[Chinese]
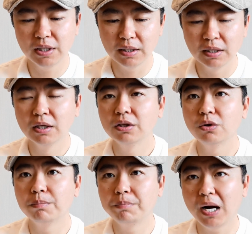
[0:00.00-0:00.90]
以
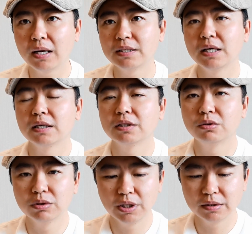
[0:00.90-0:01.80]
有八千个这
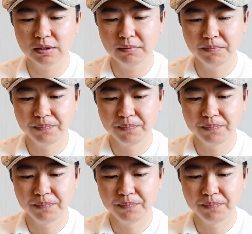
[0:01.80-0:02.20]
种钉子。